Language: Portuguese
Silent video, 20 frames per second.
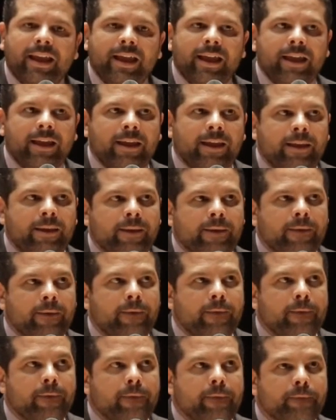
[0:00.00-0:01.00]

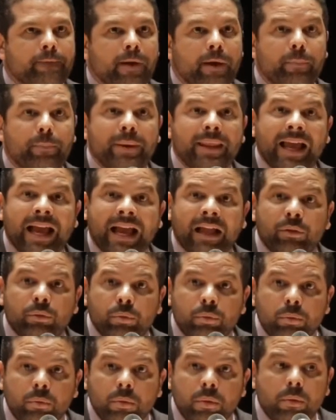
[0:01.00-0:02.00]
é,
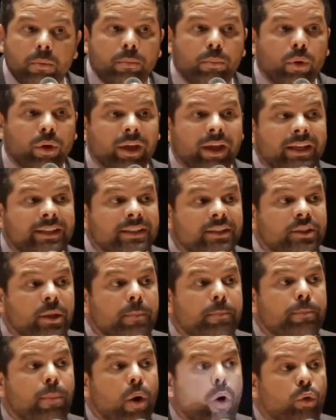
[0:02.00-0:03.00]
ampliado porque
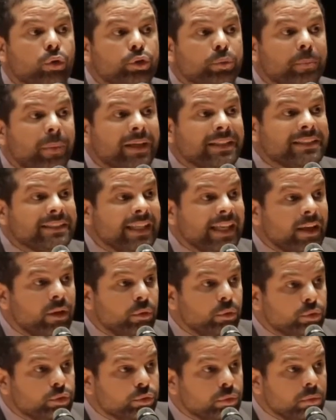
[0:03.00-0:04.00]
existem poucos
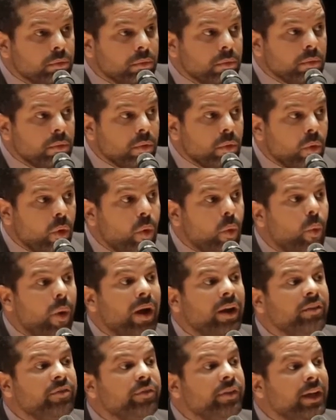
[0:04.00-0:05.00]
parceiros com
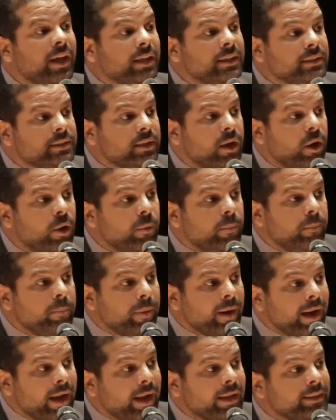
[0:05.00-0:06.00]
qualificação
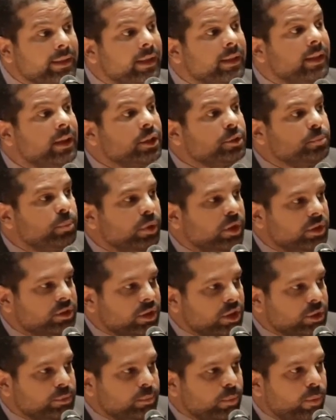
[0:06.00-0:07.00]
para atender as
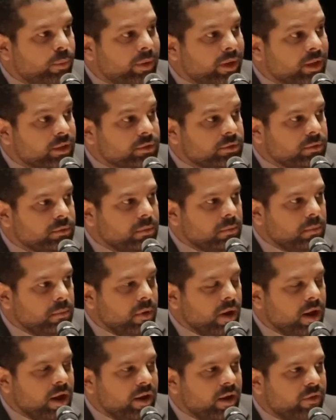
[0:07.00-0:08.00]
políticas públicas
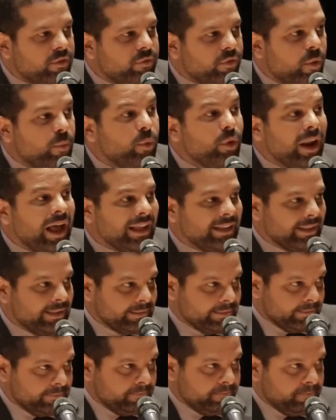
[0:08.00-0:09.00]
é,
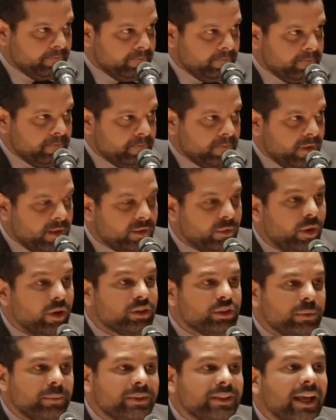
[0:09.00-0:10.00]
formuladas. Então, é
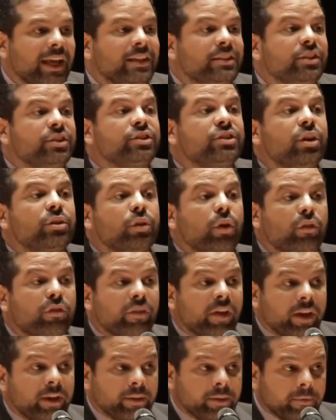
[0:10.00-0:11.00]
o que chama de restrição da
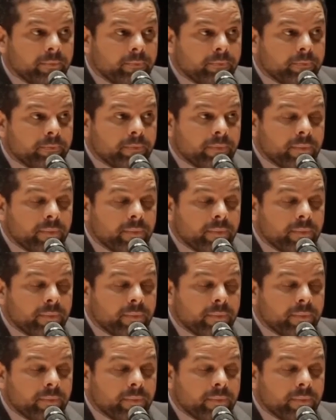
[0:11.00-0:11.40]
oferta.